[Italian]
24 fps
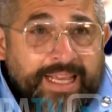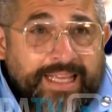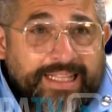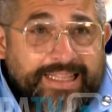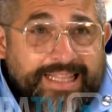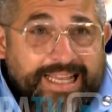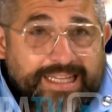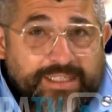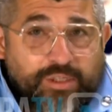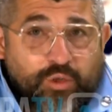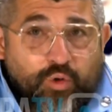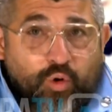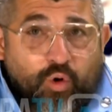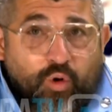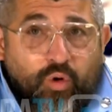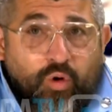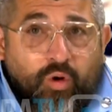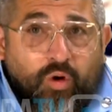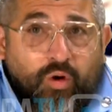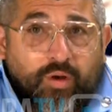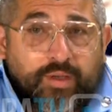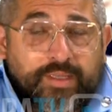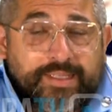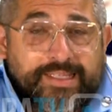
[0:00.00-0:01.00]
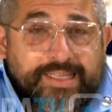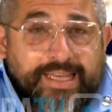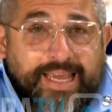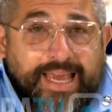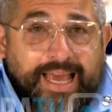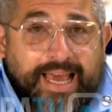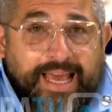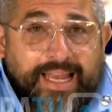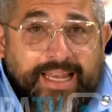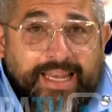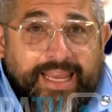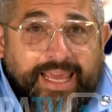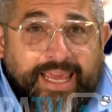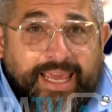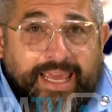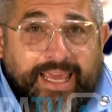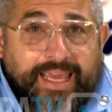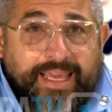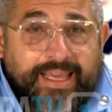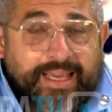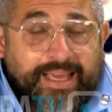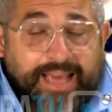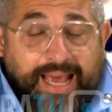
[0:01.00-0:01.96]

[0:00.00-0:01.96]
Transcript: da solo sia alle,